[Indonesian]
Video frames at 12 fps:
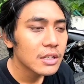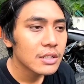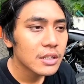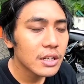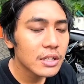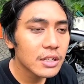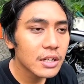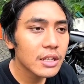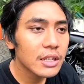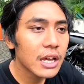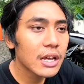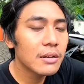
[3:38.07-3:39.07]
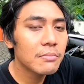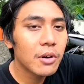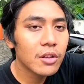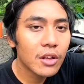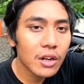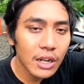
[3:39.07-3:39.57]
ciri-cirinya
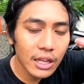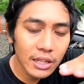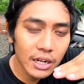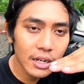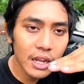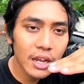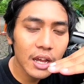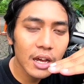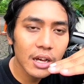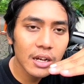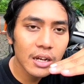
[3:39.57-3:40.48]
motor kelihatan agak